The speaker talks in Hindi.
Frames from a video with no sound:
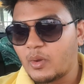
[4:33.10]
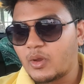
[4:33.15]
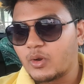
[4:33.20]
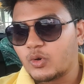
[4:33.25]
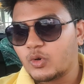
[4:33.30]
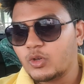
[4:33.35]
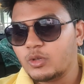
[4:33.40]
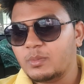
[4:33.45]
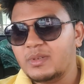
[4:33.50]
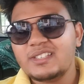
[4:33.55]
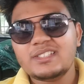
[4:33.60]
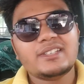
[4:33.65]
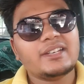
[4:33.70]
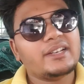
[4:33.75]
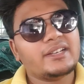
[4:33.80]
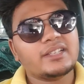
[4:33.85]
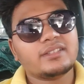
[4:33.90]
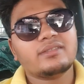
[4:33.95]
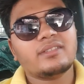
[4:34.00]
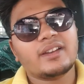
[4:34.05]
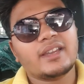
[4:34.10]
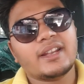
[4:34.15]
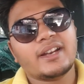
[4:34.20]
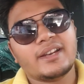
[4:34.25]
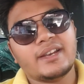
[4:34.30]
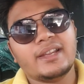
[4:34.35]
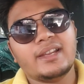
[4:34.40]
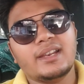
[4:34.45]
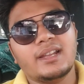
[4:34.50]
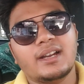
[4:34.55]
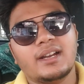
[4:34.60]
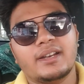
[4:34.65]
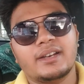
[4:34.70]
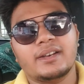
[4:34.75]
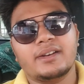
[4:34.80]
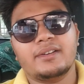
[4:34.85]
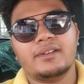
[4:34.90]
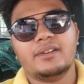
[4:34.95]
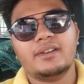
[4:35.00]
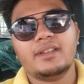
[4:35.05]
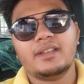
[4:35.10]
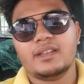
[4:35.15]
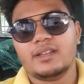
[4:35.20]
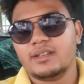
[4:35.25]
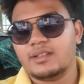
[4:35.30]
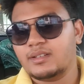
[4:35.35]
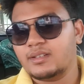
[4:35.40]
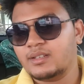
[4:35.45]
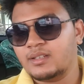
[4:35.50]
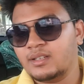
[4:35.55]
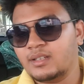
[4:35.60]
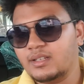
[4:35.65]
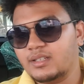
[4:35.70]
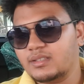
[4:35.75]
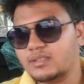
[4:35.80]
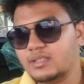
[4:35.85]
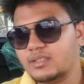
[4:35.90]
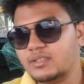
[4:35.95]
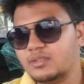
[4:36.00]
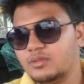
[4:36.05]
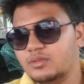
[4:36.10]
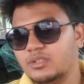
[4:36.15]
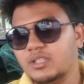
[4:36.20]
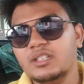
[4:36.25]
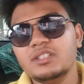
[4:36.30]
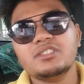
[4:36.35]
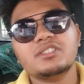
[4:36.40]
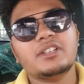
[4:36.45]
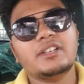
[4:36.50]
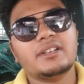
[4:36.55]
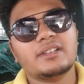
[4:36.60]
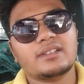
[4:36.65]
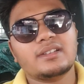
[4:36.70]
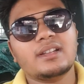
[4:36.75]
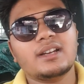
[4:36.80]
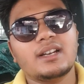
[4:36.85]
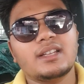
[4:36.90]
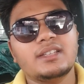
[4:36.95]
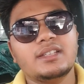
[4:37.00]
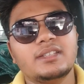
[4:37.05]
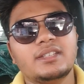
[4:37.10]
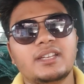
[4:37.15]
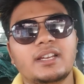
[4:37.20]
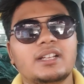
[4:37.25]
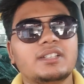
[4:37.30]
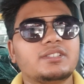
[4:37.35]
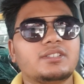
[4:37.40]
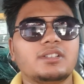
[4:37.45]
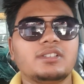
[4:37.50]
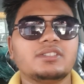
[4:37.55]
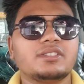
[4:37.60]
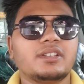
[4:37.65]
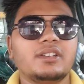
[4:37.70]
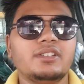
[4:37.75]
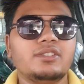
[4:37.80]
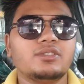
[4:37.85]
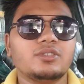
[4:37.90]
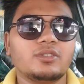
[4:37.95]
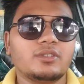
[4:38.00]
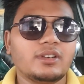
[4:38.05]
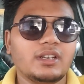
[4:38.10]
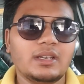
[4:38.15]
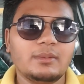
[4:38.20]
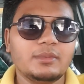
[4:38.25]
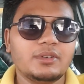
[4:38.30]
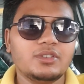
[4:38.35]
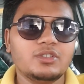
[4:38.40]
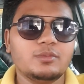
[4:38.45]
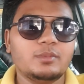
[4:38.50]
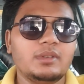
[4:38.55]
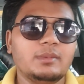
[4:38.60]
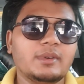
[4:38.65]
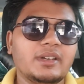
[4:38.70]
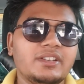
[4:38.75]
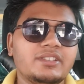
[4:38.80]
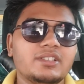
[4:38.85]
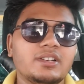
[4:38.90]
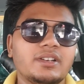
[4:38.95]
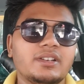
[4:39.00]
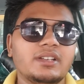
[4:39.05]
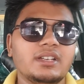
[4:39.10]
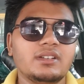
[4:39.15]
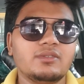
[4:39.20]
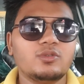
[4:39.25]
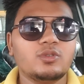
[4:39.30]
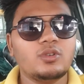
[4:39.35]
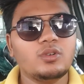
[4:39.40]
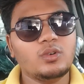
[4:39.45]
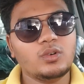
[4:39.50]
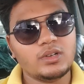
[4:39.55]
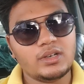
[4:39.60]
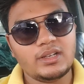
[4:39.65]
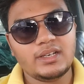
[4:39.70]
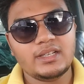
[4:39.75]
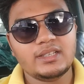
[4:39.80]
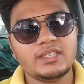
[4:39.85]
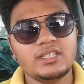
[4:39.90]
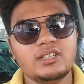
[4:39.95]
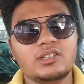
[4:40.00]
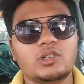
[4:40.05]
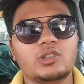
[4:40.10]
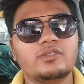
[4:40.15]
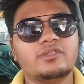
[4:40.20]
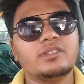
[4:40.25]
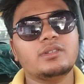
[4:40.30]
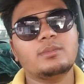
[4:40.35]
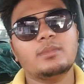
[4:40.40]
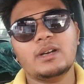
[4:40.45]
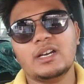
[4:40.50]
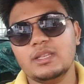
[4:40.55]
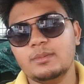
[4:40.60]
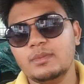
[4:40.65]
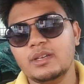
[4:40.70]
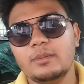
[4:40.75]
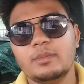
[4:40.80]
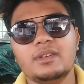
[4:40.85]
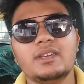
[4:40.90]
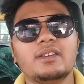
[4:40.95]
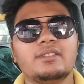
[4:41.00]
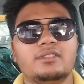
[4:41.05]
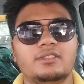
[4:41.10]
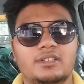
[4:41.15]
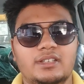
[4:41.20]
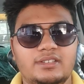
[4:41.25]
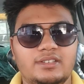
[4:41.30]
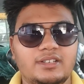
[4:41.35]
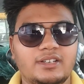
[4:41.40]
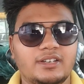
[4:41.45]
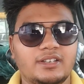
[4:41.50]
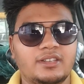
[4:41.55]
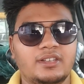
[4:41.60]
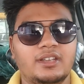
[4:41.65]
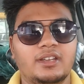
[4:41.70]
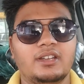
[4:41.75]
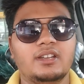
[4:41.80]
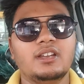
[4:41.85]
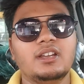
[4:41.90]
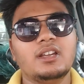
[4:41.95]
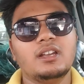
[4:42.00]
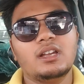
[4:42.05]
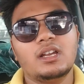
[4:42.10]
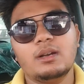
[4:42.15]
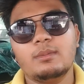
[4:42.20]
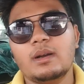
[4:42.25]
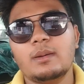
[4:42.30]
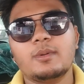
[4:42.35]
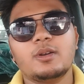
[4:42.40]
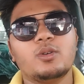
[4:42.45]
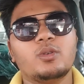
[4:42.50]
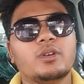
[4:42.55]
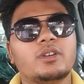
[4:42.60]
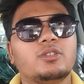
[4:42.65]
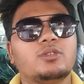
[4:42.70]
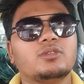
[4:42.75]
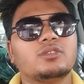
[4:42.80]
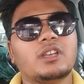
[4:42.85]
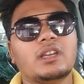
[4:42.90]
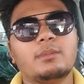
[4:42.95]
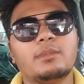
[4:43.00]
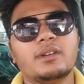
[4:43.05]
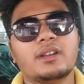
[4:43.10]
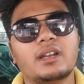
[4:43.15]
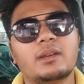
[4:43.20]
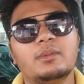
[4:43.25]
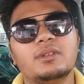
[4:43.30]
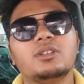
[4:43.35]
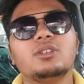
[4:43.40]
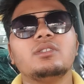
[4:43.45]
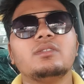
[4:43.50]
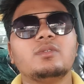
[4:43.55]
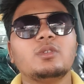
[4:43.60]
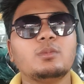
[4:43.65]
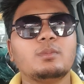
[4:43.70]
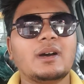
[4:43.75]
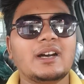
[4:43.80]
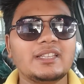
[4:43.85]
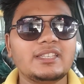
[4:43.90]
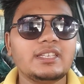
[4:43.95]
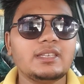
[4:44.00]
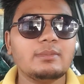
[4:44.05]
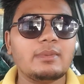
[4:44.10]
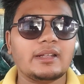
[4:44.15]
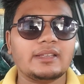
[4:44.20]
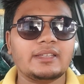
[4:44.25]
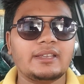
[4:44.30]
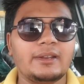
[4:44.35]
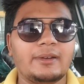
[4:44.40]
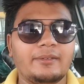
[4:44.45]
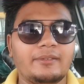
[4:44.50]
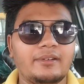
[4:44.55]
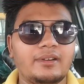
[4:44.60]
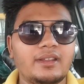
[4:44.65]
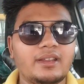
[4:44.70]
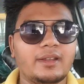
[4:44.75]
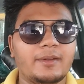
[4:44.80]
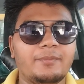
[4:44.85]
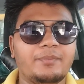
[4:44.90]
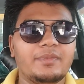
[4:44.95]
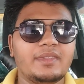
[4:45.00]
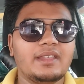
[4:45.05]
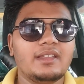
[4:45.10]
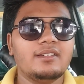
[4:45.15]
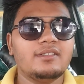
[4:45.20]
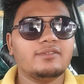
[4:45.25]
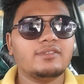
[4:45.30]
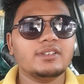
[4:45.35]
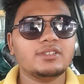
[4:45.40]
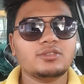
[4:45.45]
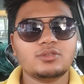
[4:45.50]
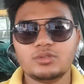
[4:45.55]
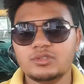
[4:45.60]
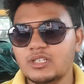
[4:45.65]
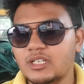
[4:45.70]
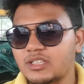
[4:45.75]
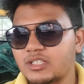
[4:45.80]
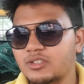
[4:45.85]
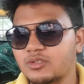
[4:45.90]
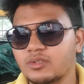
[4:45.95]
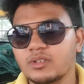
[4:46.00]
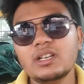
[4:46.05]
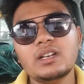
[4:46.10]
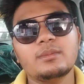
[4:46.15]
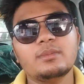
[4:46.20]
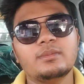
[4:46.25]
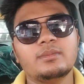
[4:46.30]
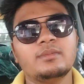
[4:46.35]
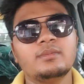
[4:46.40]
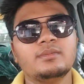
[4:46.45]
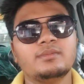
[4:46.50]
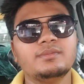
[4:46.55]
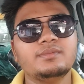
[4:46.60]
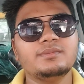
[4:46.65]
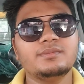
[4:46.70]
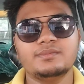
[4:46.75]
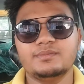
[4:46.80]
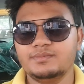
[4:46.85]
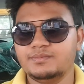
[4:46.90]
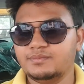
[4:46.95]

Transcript: कोई भी स्टेटस वगैरह नहीं लगाना ठीक है जैसे होता है ना स्टेटस लगा देते हैं आजकल स्क्रीनशॉट नाम की जो बीमारी चल रही है ना वो लोग ले लेते हैं और फिर बाद में आपकी ऐसी तैसी करते हैं अब आप कहोगे तो साइबर क्राइम है देखो वो बाद की बात है ठीक है फंस तो जाती हो ना आप हम्म,